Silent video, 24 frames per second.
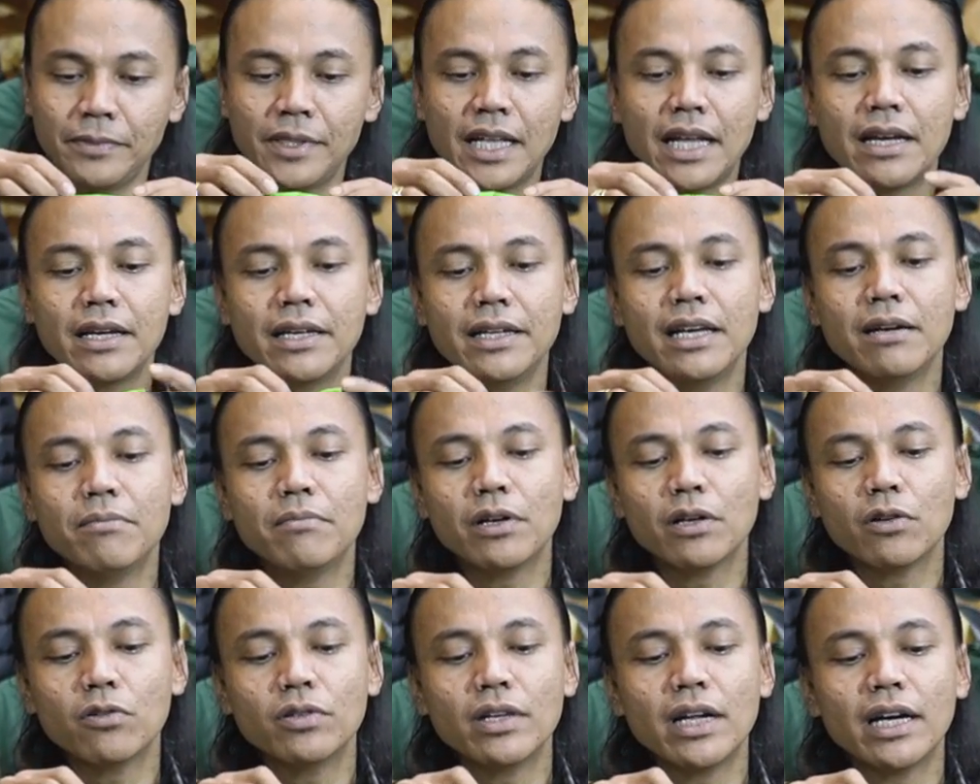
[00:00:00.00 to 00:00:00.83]
dan dia
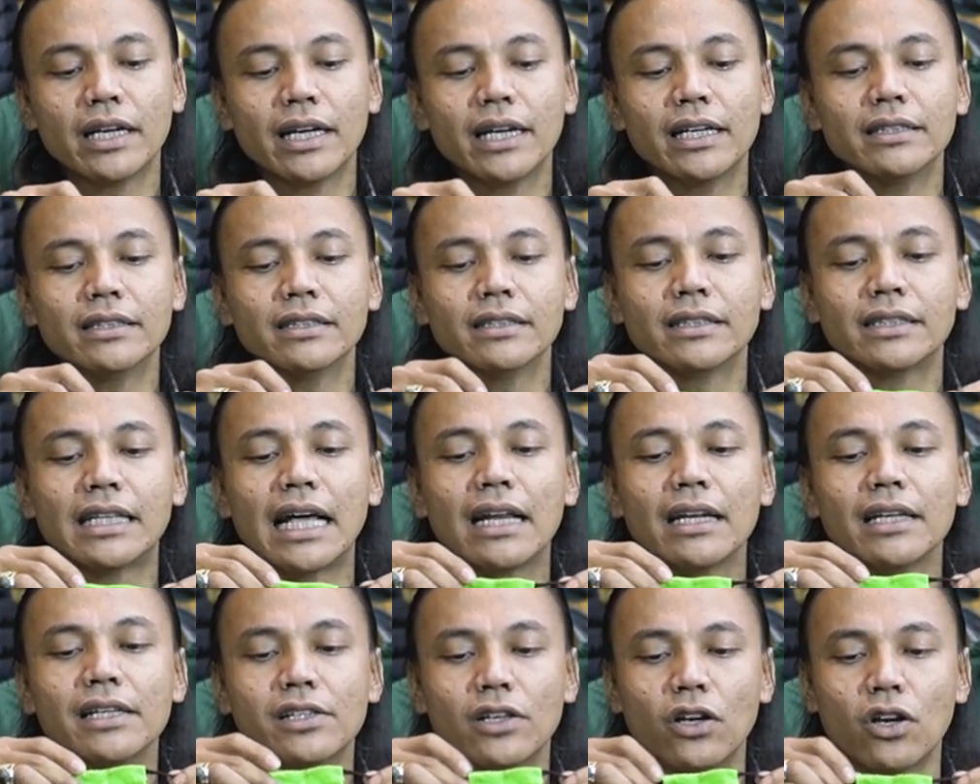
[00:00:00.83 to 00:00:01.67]
menggunakan
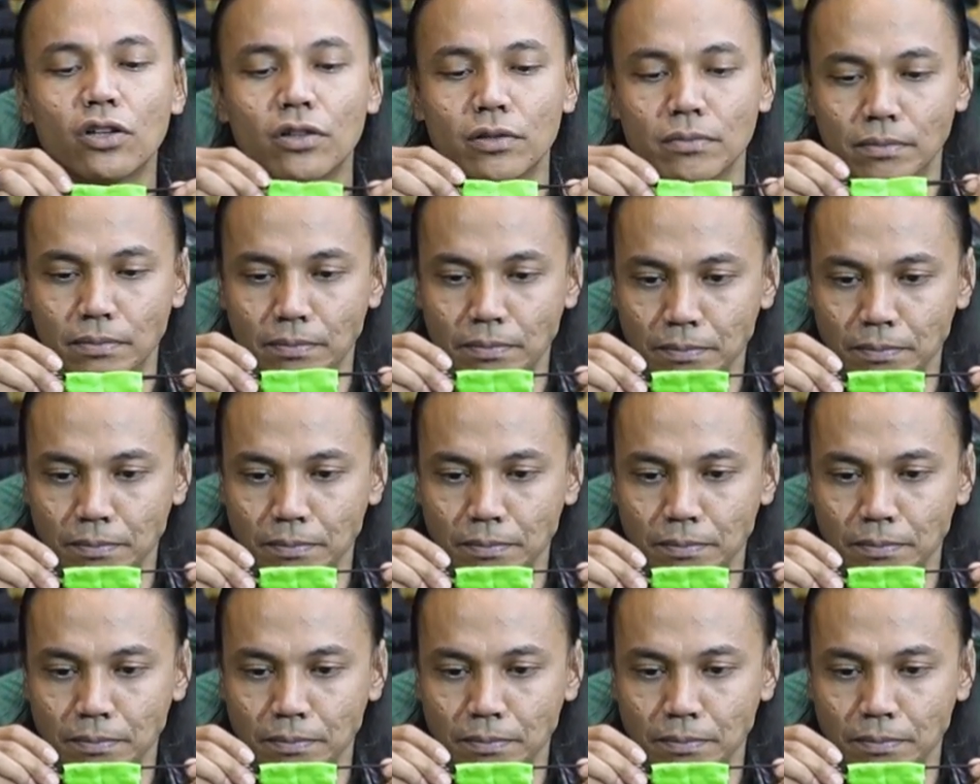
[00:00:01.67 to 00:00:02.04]
tali serot.